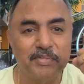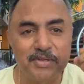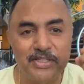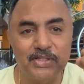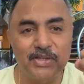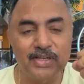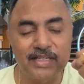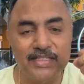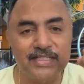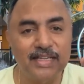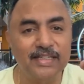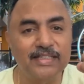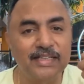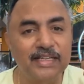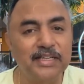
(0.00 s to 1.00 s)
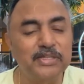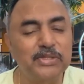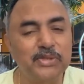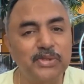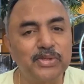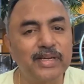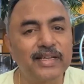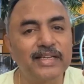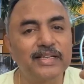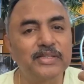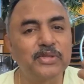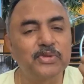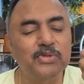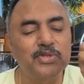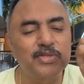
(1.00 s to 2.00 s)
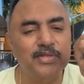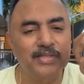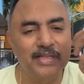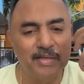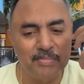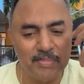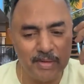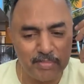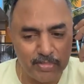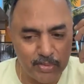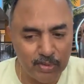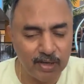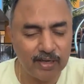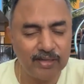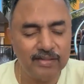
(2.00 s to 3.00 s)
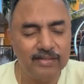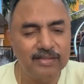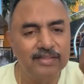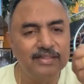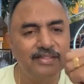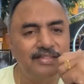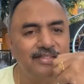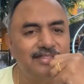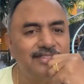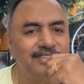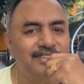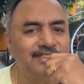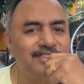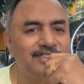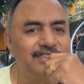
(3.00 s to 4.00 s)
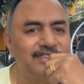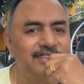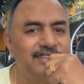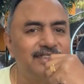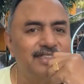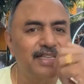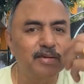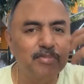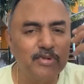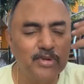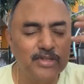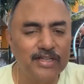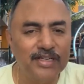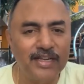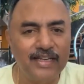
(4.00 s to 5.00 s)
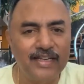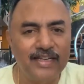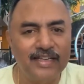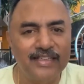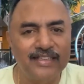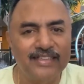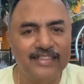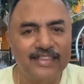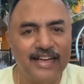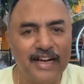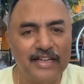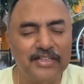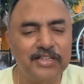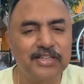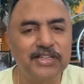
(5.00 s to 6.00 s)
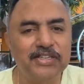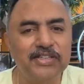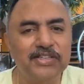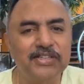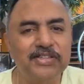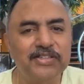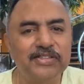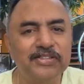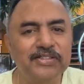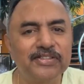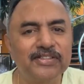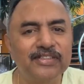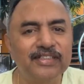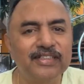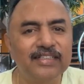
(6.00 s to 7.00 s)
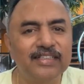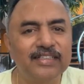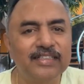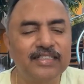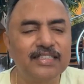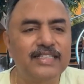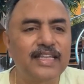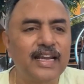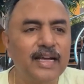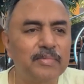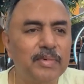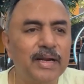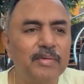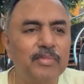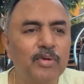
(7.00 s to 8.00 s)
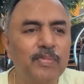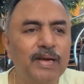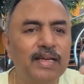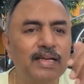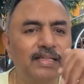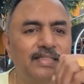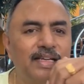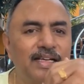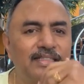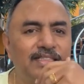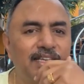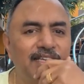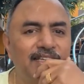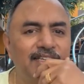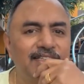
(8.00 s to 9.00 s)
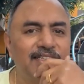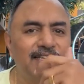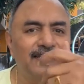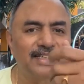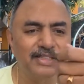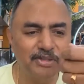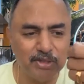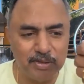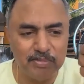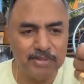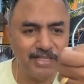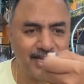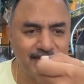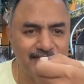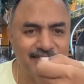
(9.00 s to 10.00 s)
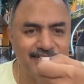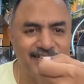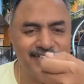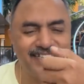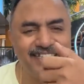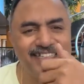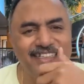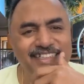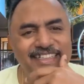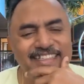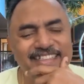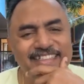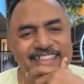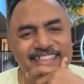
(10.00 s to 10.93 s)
परमेश्वर के साथ अगर शुरू करें तो उस दिन में पूरा सब कुछ के लिए आशीष जिस तरह हमारा मोबाइल का चार्ज चला जाता है तो हम चार्ज करते हैं